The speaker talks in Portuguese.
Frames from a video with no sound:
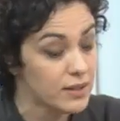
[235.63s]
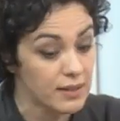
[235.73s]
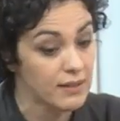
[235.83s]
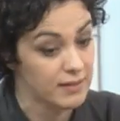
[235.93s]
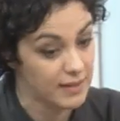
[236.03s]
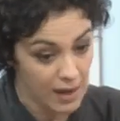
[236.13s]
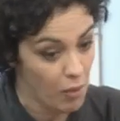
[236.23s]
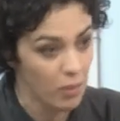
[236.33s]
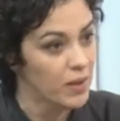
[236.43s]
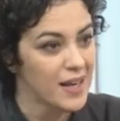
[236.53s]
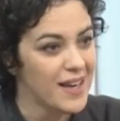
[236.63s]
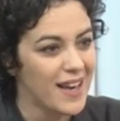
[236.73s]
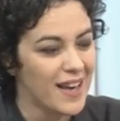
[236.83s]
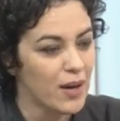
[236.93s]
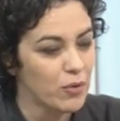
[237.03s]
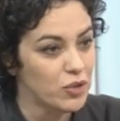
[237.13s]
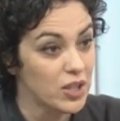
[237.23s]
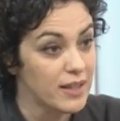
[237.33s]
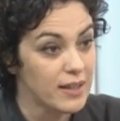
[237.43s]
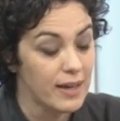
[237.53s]
assim tão é,
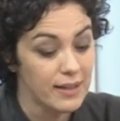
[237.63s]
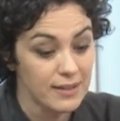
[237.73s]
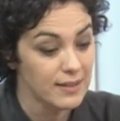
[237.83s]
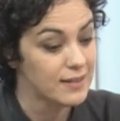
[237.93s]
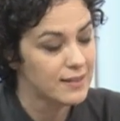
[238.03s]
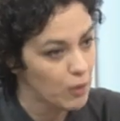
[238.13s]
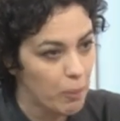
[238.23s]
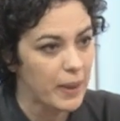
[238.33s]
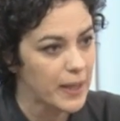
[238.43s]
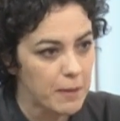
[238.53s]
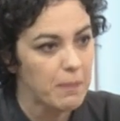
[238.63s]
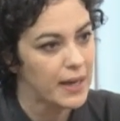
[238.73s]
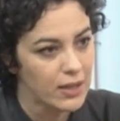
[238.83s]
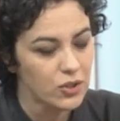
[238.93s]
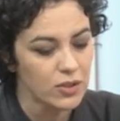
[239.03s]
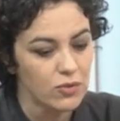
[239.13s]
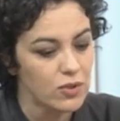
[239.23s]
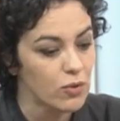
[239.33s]
utilitaristas, tão pragmáticas no seu